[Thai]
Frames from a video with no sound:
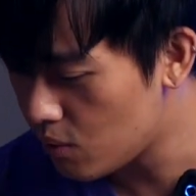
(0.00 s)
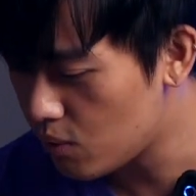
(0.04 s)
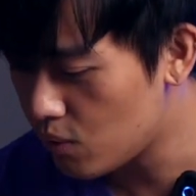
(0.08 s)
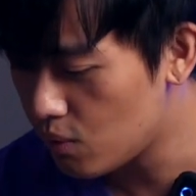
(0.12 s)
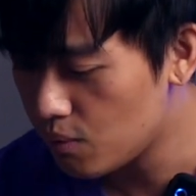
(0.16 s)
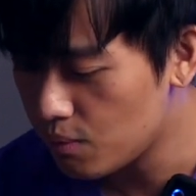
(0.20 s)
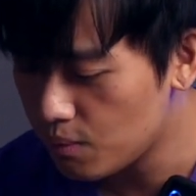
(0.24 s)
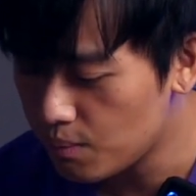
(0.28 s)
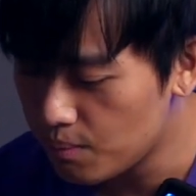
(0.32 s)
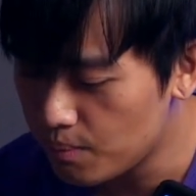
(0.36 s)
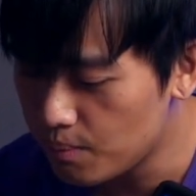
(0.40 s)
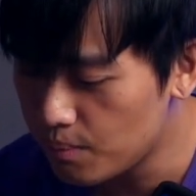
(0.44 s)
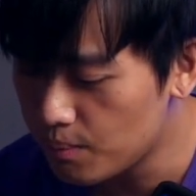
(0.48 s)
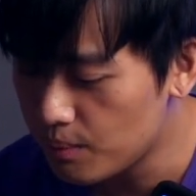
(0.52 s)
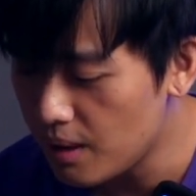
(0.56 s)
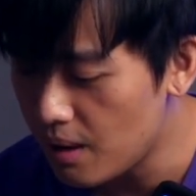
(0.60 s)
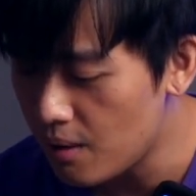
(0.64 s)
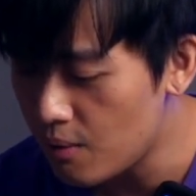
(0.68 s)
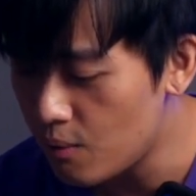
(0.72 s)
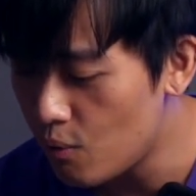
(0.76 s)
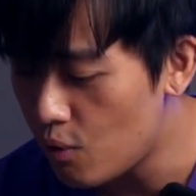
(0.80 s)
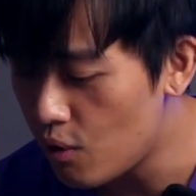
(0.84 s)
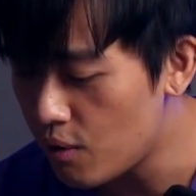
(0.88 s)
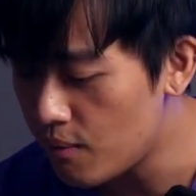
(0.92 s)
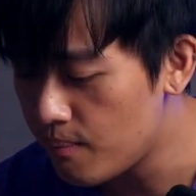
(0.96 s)
เรา
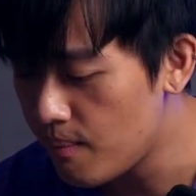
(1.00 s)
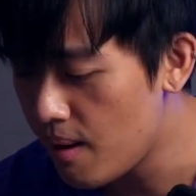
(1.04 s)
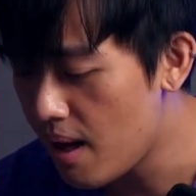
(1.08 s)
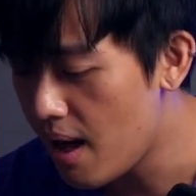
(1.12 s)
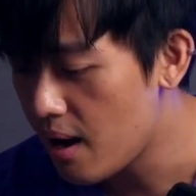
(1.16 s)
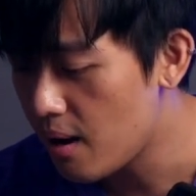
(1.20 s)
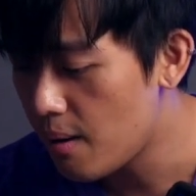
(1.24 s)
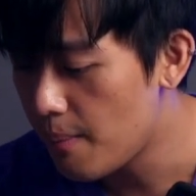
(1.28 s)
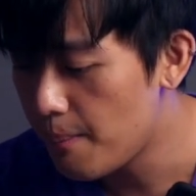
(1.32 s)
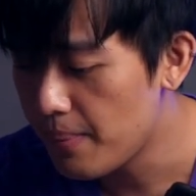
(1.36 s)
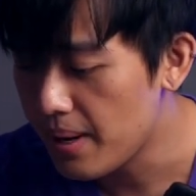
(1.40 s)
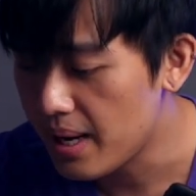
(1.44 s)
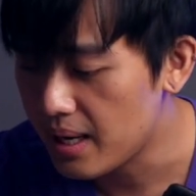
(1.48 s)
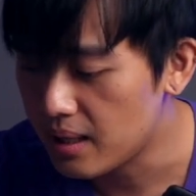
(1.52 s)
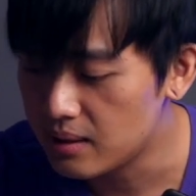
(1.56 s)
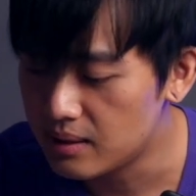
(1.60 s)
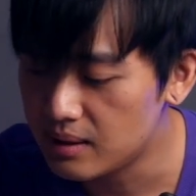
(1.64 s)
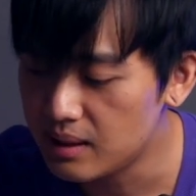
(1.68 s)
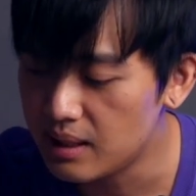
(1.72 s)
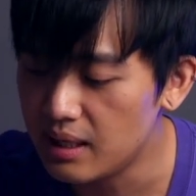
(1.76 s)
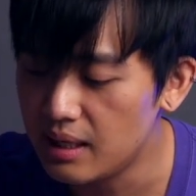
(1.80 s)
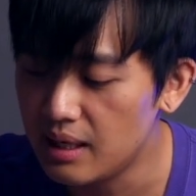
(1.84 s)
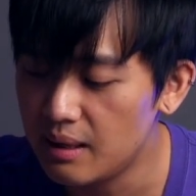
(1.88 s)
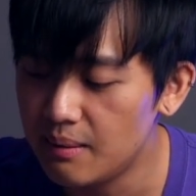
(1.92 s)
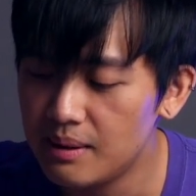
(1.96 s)
กังวลมากก็เปลี่ยน
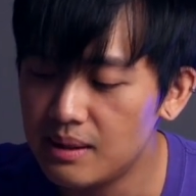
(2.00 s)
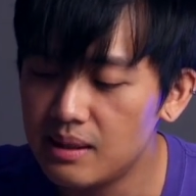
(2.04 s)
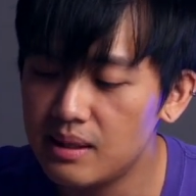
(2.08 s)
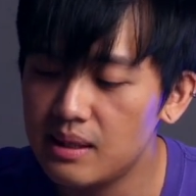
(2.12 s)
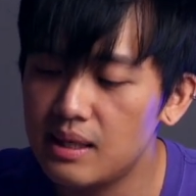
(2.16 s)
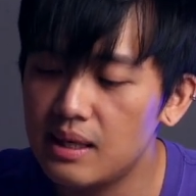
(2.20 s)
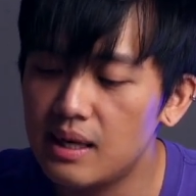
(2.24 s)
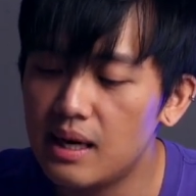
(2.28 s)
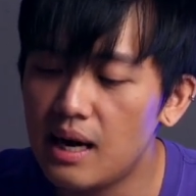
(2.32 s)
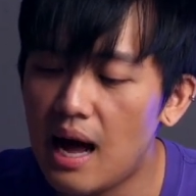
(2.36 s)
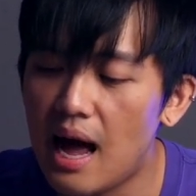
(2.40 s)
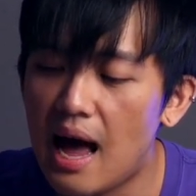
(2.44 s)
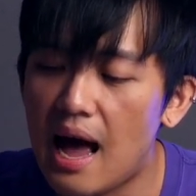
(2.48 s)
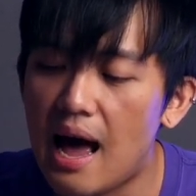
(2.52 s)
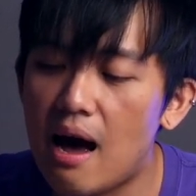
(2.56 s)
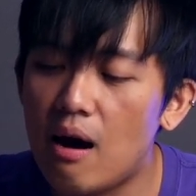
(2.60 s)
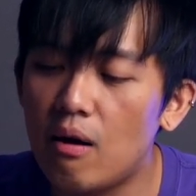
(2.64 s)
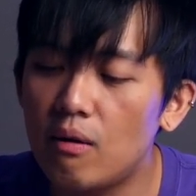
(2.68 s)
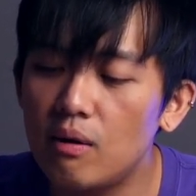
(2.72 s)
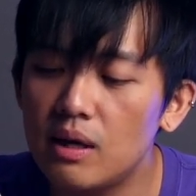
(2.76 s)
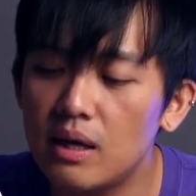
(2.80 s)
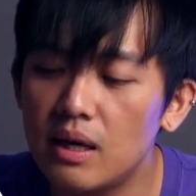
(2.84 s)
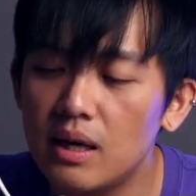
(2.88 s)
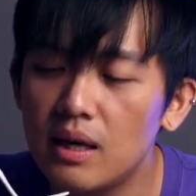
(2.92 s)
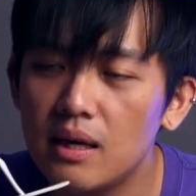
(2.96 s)
สีเป็นสีขาว
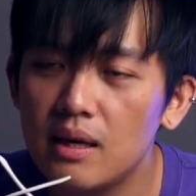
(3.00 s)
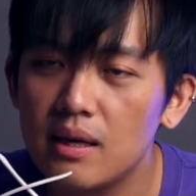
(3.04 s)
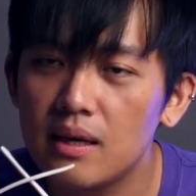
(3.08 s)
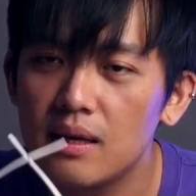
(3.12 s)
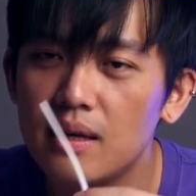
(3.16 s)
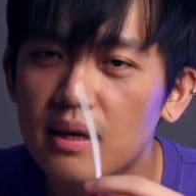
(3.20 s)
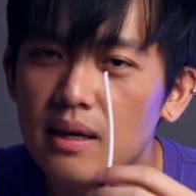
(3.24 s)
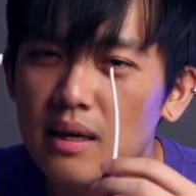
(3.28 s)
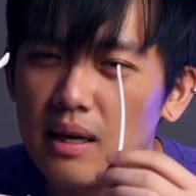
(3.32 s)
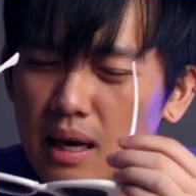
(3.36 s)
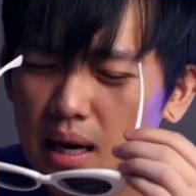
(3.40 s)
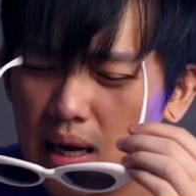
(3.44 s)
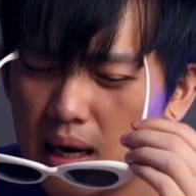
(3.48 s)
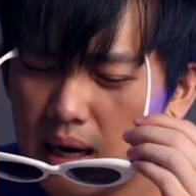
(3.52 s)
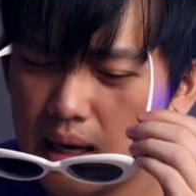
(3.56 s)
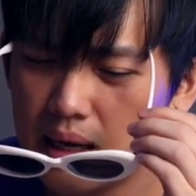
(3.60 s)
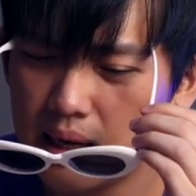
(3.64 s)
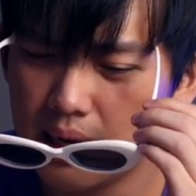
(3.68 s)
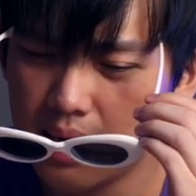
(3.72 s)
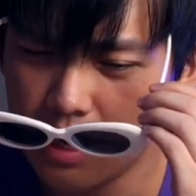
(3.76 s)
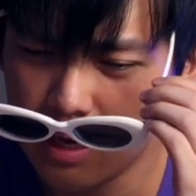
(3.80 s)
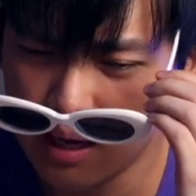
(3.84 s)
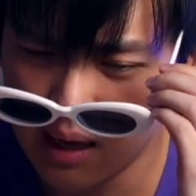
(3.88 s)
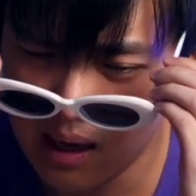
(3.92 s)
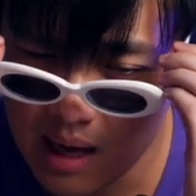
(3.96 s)
เลยอะไรอ
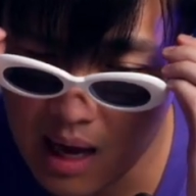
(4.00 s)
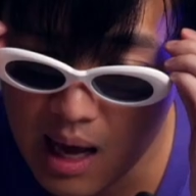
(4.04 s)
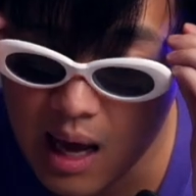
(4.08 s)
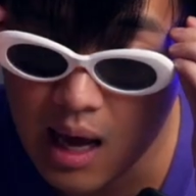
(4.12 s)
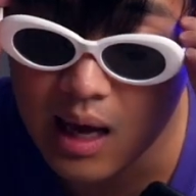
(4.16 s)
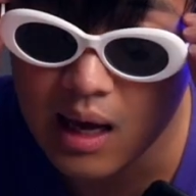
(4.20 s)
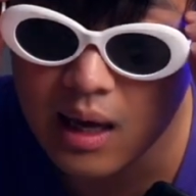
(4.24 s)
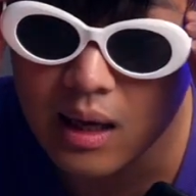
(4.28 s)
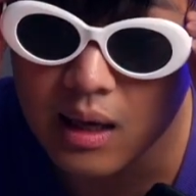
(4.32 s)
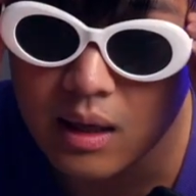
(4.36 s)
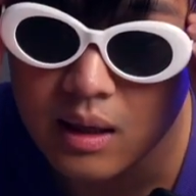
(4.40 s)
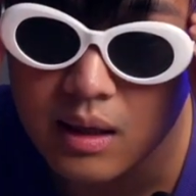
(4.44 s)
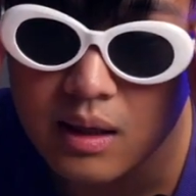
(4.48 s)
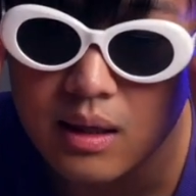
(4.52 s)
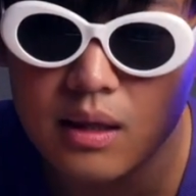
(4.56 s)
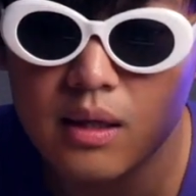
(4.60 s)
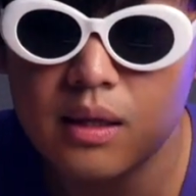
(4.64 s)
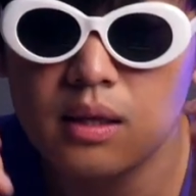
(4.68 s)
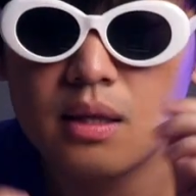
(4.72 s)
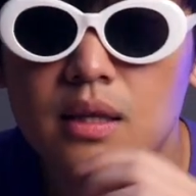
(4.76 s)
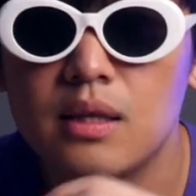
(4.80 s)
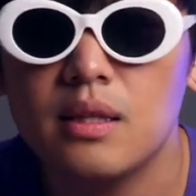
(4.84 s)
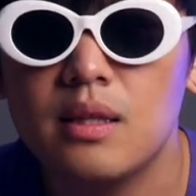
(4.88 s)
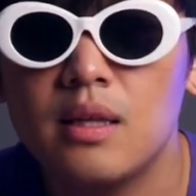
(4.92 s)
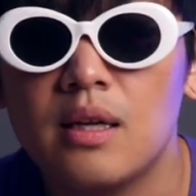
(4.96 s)
ย่างเงี้ย
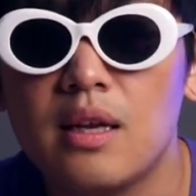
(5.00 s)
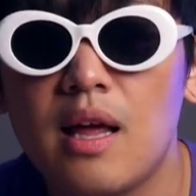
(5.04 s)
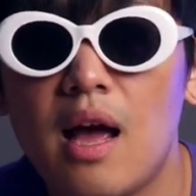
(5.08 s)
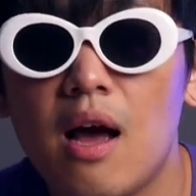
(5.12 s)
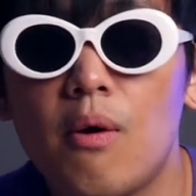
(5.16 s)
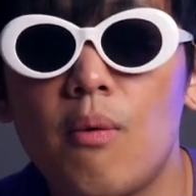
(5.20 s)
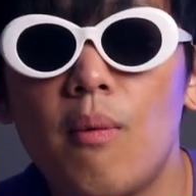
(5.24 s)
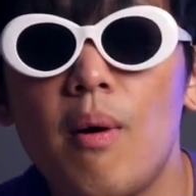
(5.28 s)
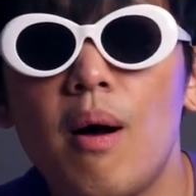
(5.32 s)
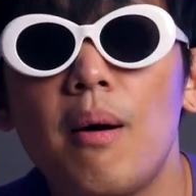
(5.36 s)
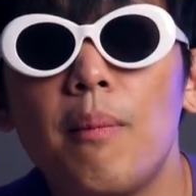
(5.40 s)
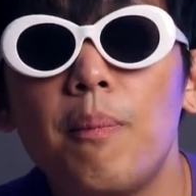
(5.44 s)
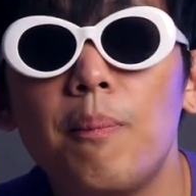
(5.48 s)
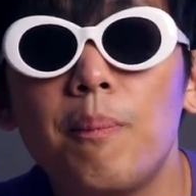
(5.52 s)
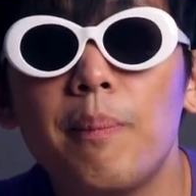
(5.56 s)
ยังทักว่า